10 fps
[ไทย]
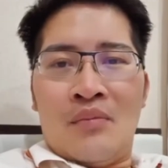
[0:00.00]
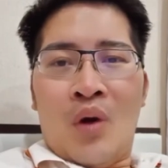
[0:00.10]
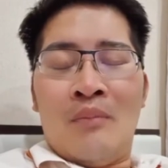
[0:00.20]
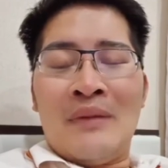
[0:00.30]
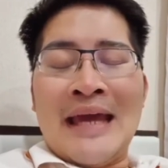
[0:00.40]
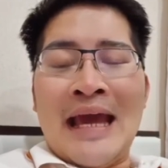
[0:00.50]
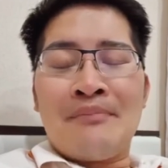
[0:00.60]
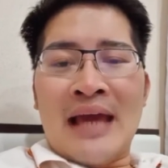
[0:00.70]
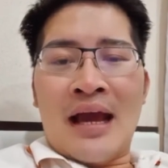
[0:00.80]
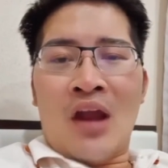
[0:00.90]
ผมเรียนไป
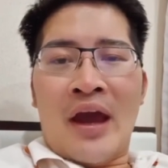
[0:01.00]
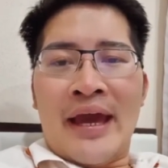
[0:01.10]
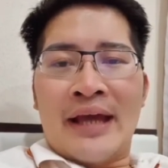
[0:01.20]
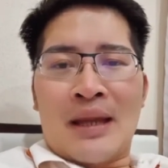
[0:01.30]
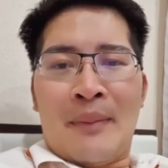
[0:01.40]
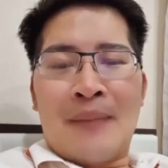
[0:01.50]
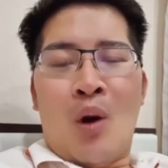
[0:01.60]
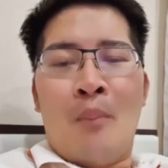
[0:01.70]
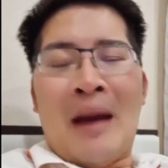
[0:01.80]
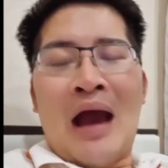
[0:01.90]
ยังร้อยเอกธรรมนัสพ
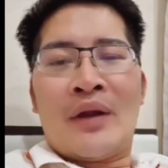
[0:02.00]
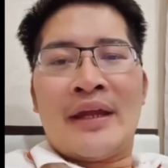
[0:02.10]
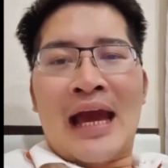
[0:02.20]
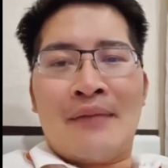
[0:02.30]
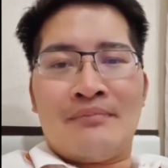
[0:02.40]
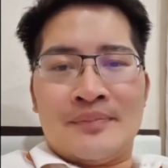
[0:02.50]
รหมเผ่าเลยนะครับ